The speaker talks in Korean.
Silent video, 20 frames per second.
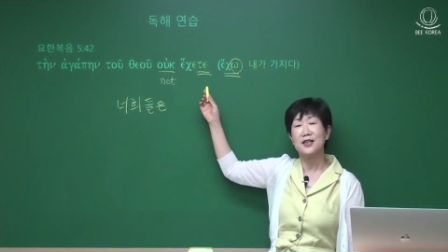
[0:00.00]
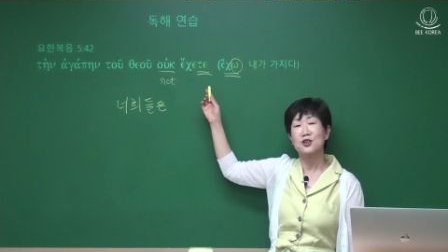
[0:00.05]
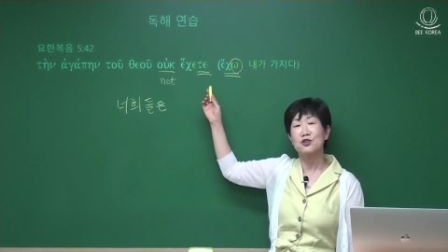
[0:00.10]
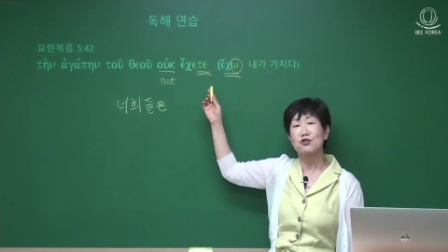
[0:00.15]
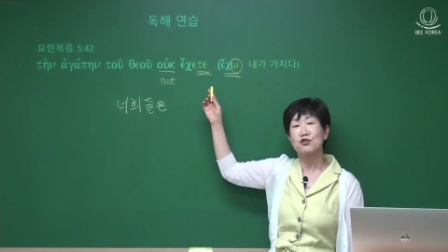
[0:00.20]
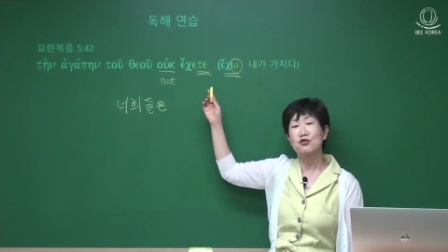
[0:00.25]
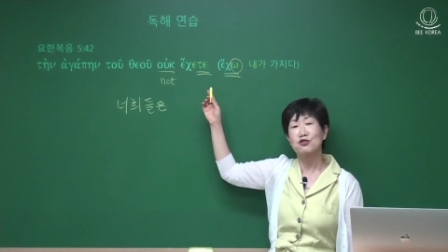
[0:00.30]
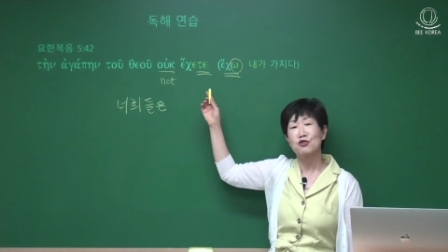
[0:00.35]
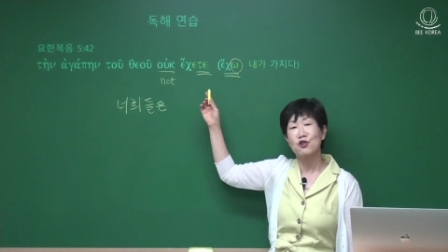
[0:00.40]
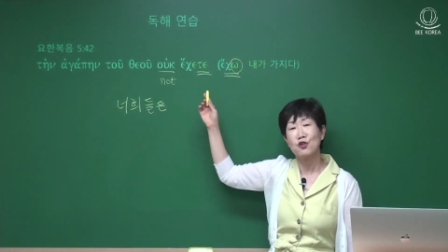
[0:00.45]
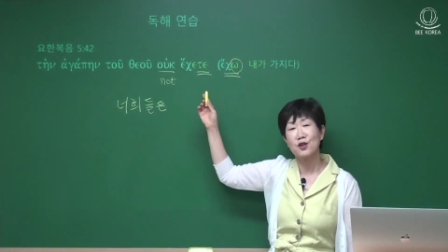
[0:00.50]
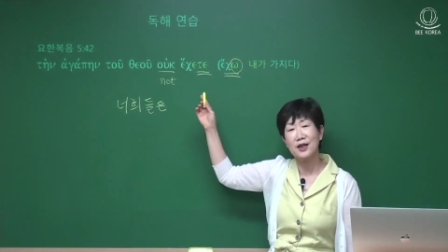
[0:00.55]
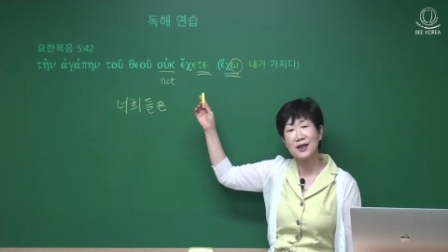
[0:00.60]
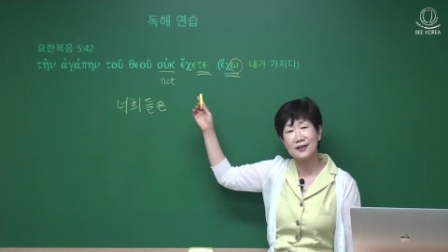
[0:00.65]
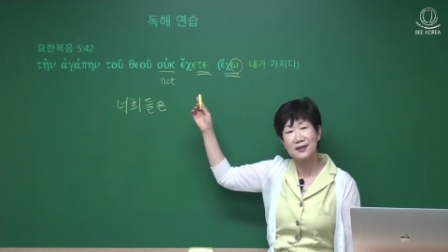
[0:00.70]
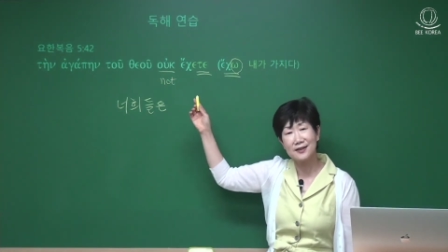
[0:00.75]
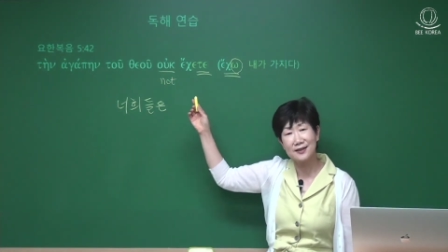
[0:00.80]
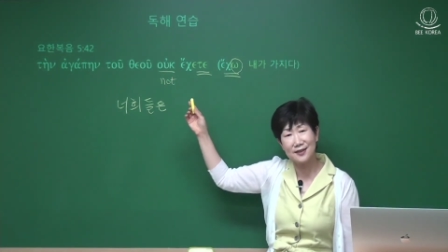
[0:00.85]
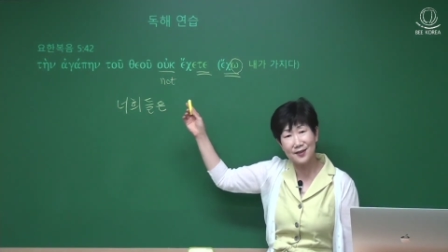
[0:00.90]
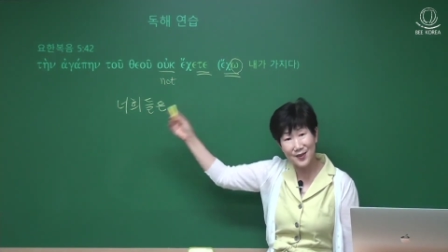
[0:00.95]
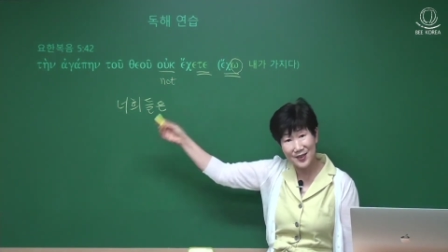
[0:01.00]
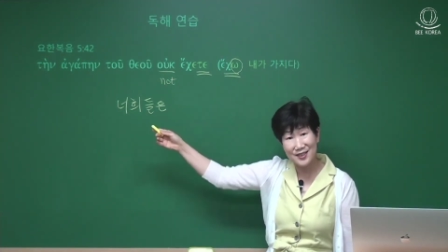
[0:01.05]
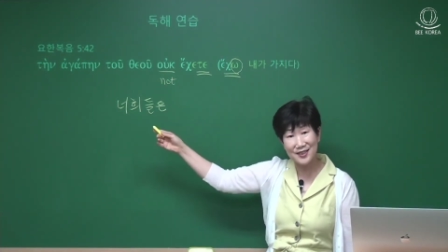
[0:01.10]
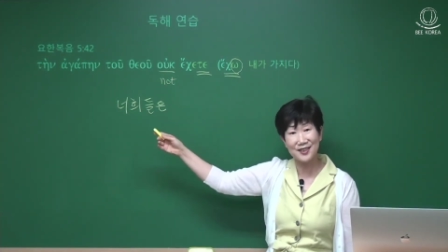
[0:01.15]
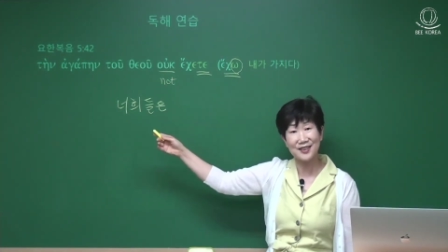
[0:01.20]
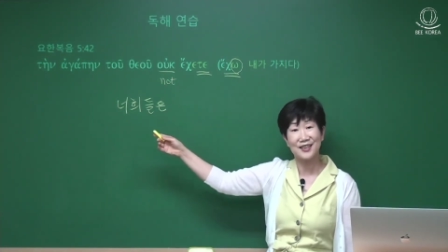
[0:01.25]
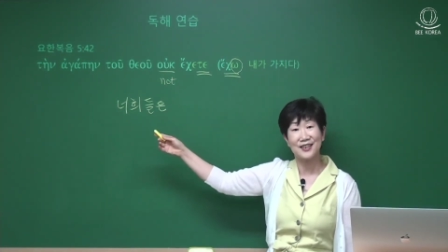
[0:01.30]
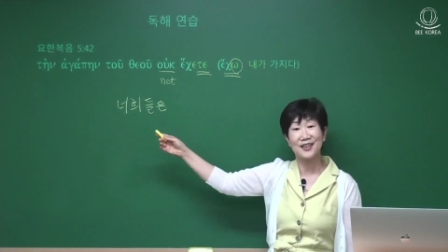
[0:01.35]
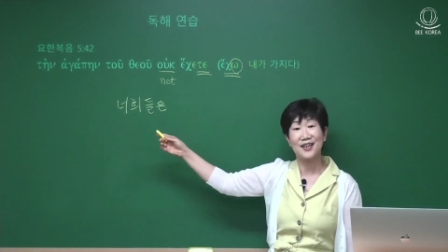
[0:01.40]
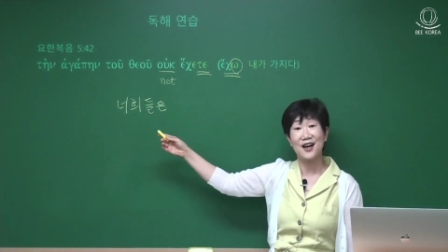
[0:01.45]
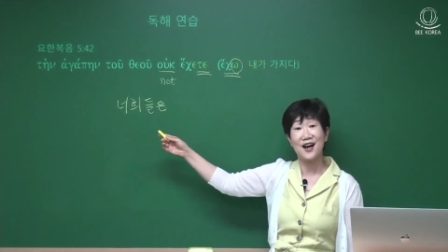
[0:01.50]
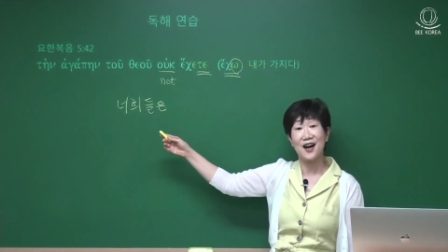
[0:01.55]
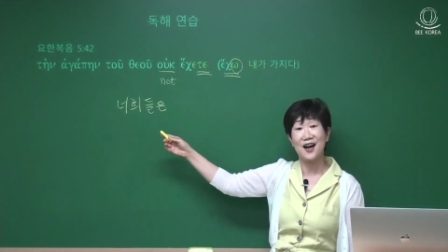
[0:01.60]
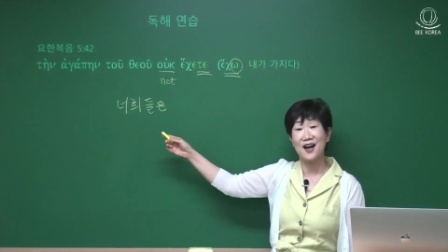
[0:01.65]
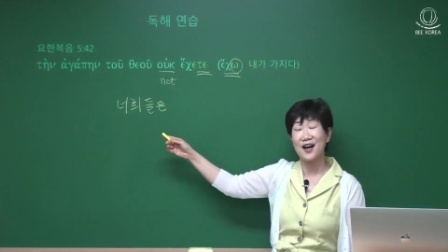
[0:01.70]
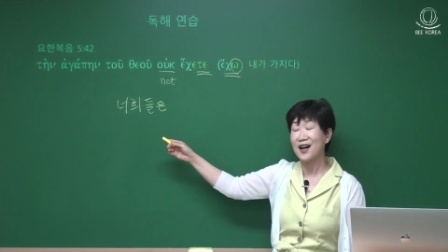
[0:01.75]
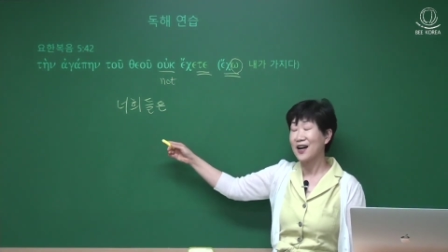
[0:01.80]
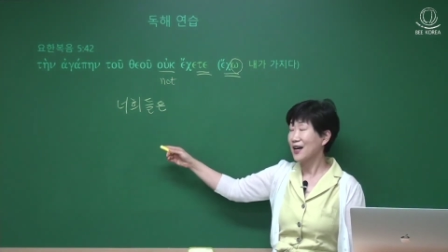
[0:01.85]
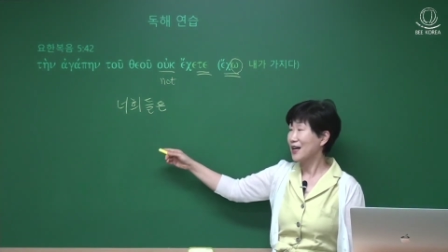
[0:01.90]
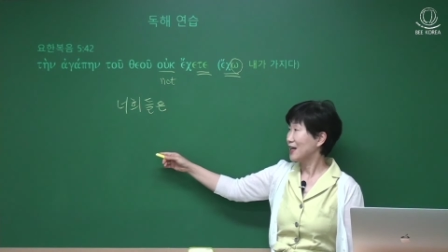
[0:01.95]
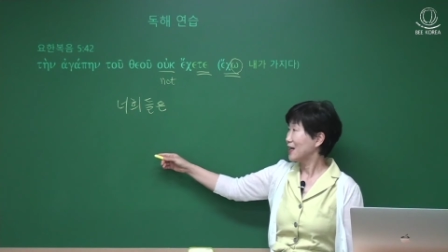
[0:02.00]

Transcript: 주어가 들어 있으니까